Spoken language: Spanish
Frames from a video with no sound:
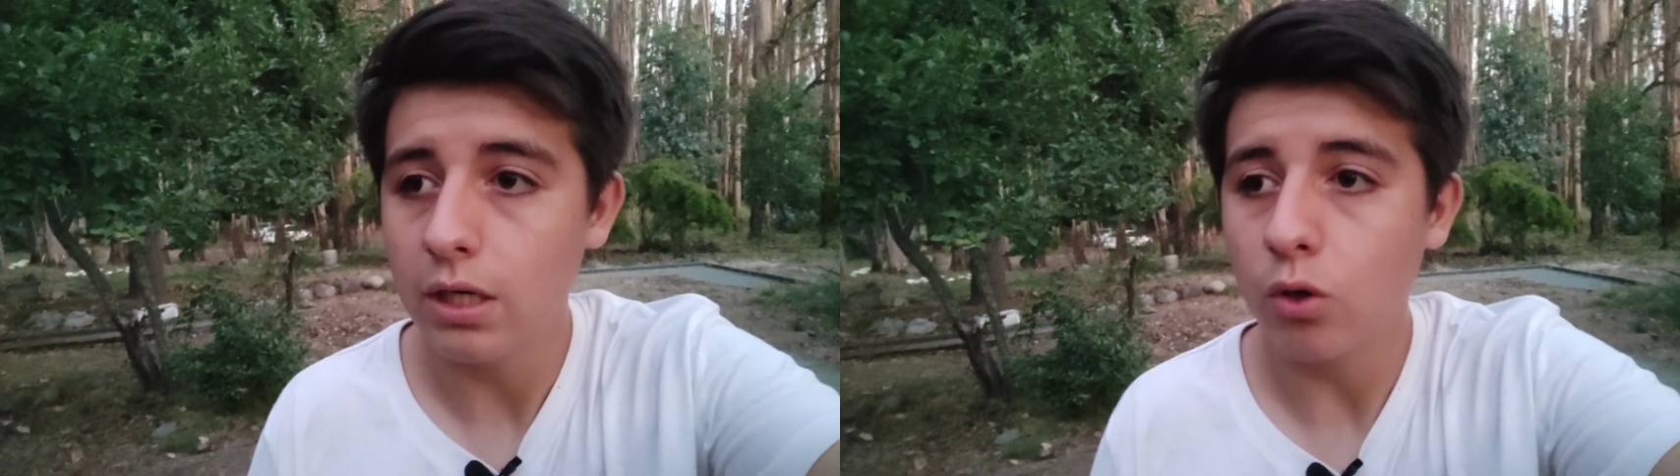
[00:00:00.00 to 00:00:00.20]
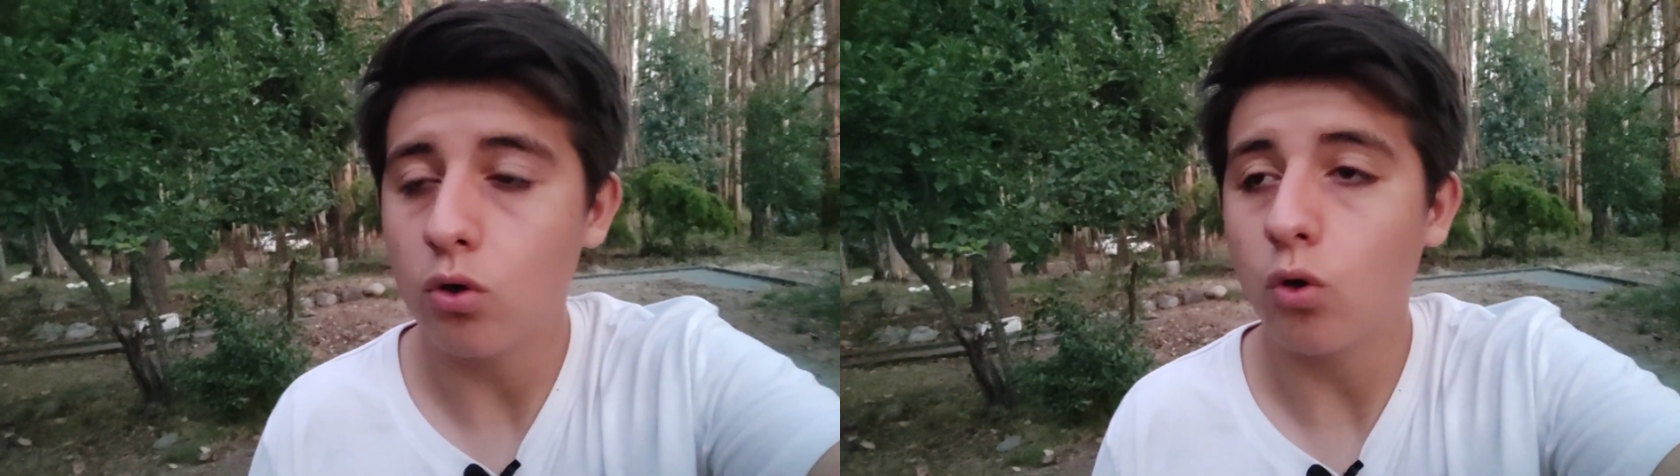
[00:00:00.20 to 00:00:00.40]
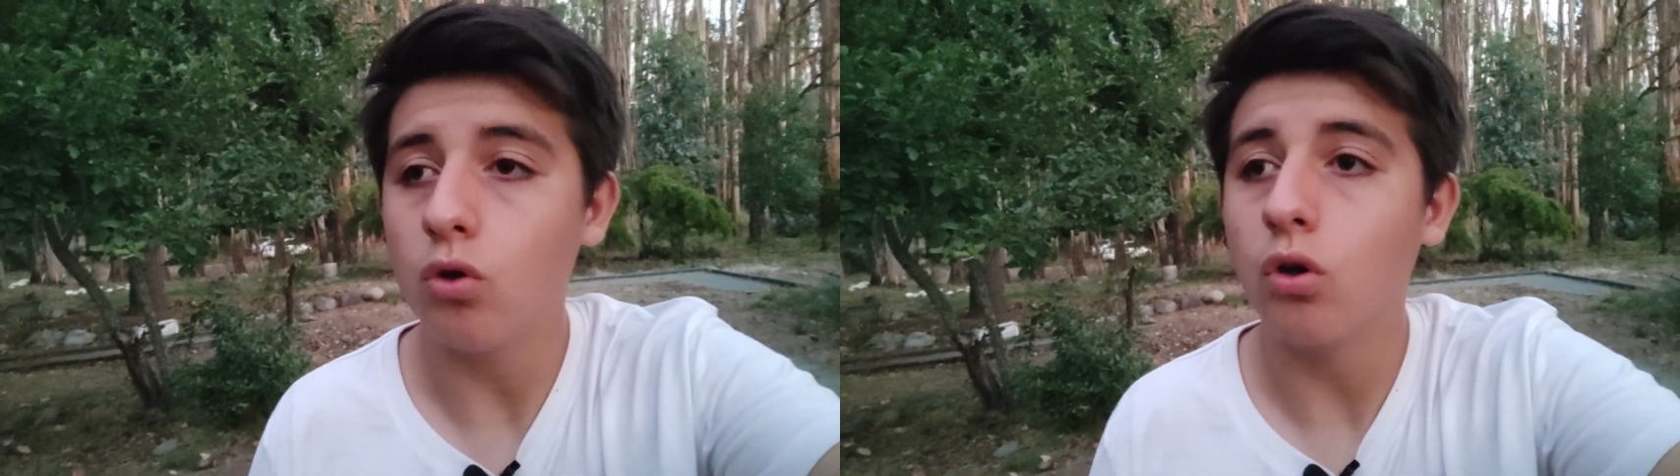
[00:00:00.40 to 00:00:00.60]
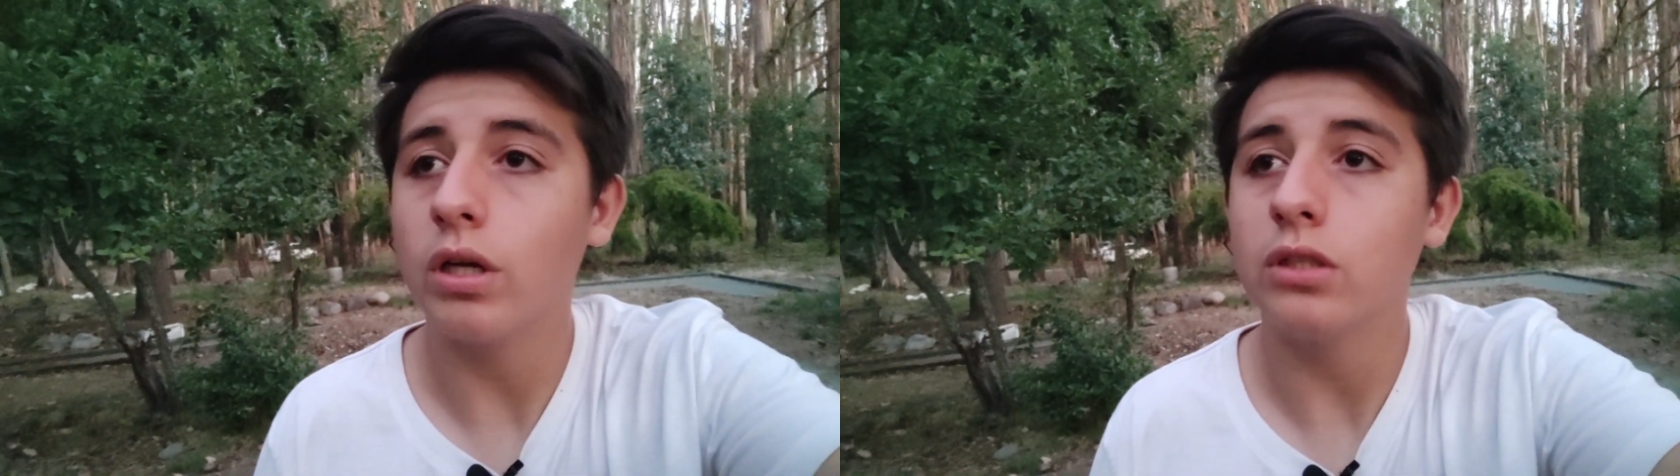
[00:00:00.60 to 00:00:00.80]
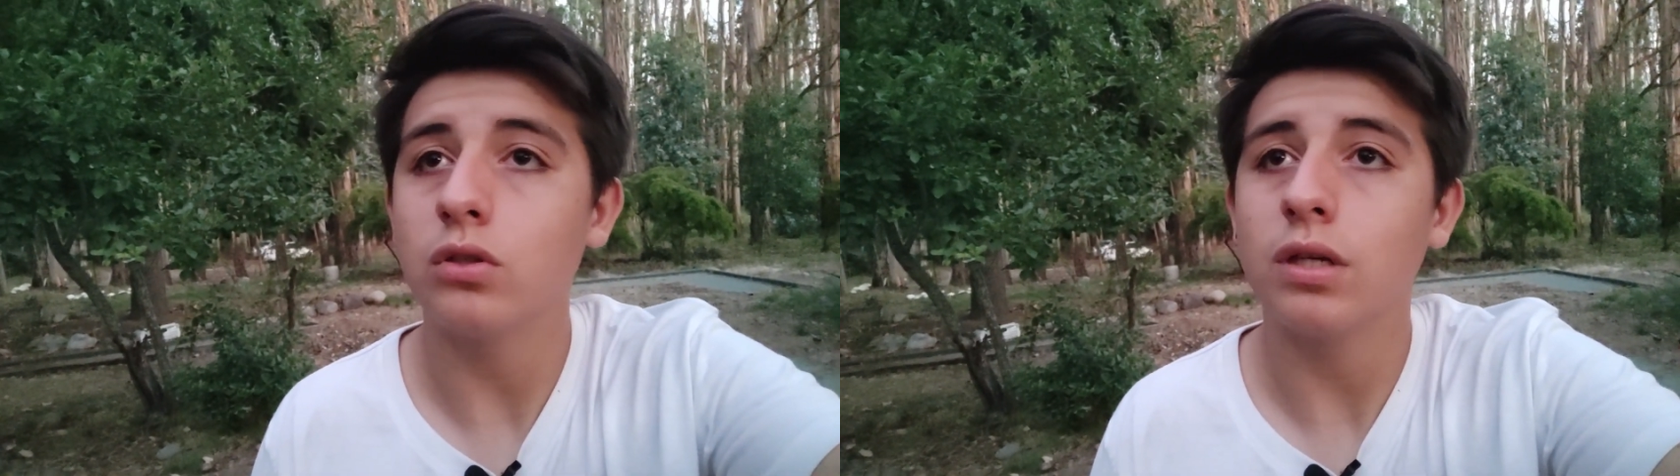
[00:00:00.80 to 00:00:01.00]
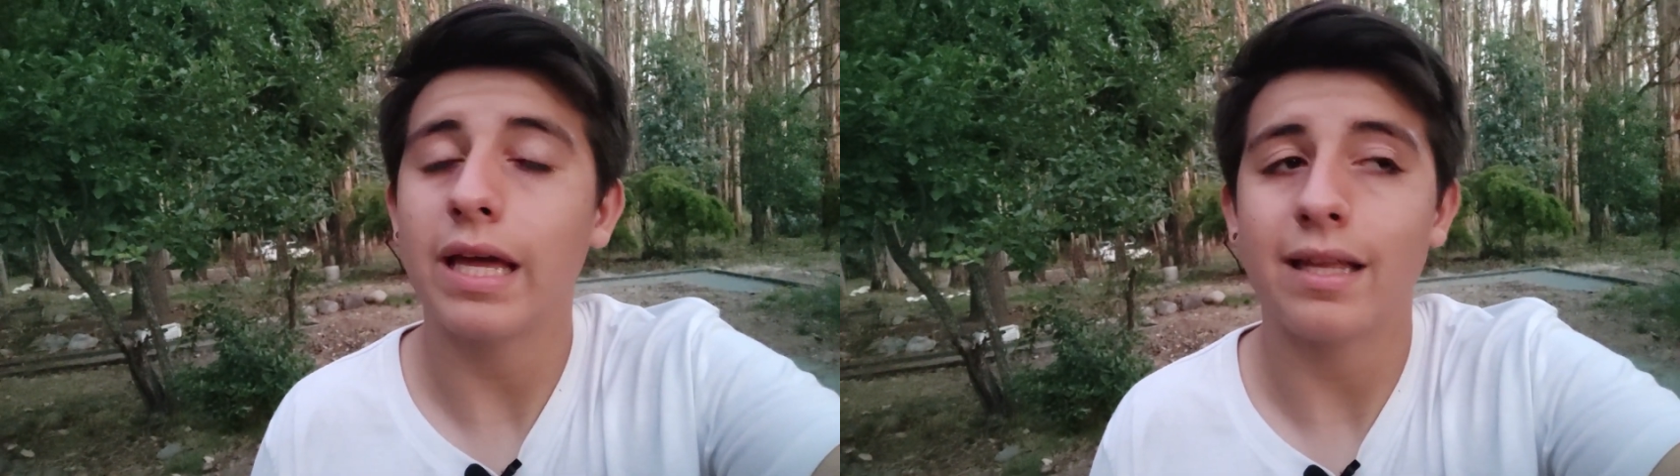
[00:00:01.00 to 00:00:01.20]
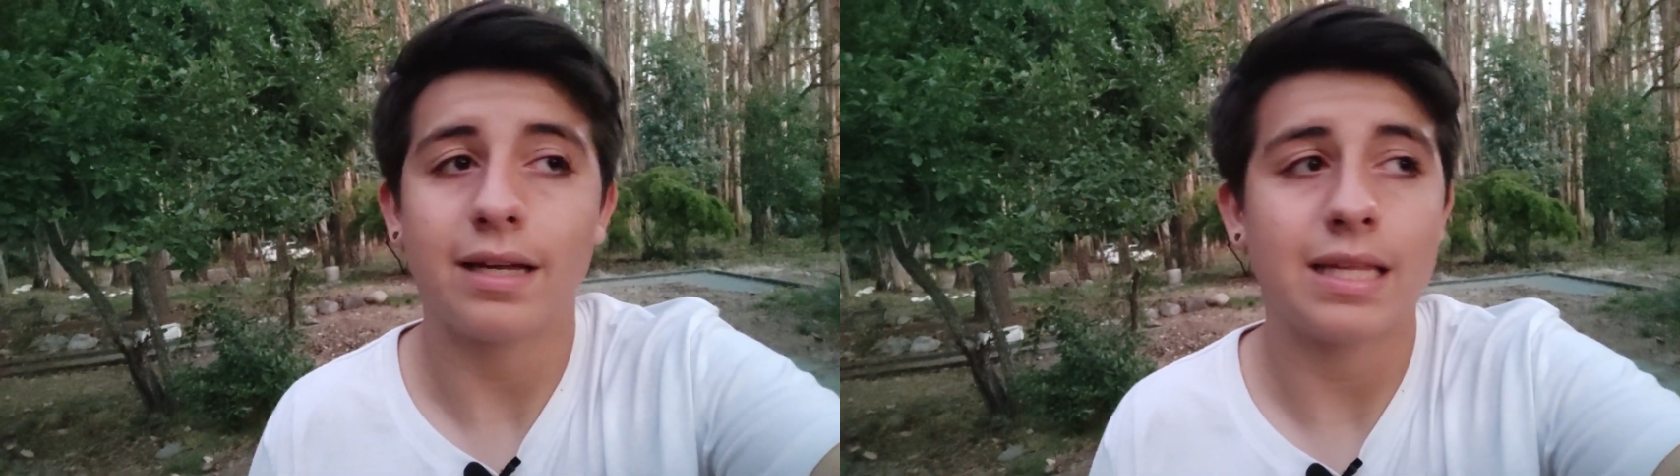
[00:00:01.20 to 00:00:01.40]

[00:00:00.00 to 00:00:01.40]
Colo Colo con eso que,